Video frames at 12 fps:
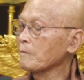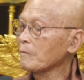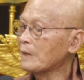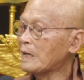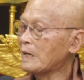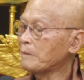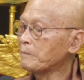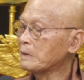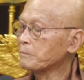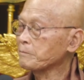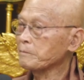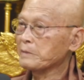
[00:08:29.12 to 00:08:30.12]
นะมัน
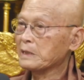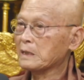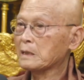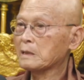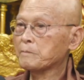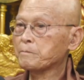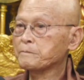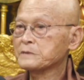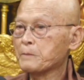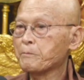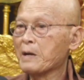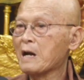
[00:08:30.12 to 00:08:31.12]
มีส
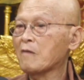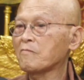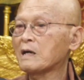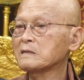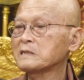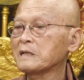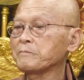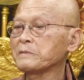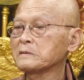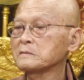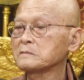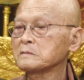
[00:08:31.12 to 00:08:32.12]
ภาวะที่มั
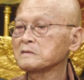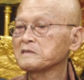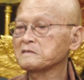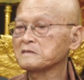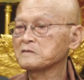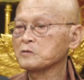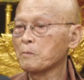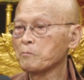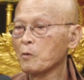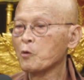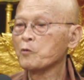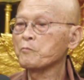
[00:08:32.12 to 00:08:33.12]
นสม
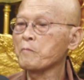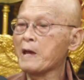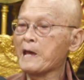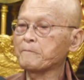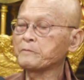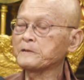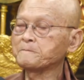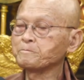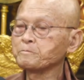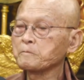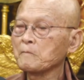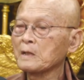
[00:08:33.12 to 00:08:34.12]
บูรณ์แบบอะ
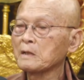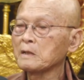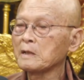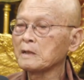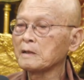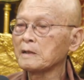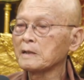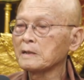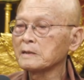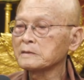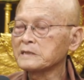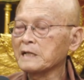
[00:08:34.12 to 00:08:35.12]

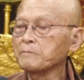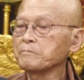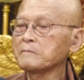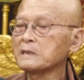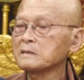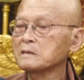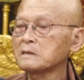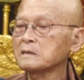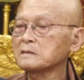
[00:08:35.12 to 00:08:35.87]
จิตมันก็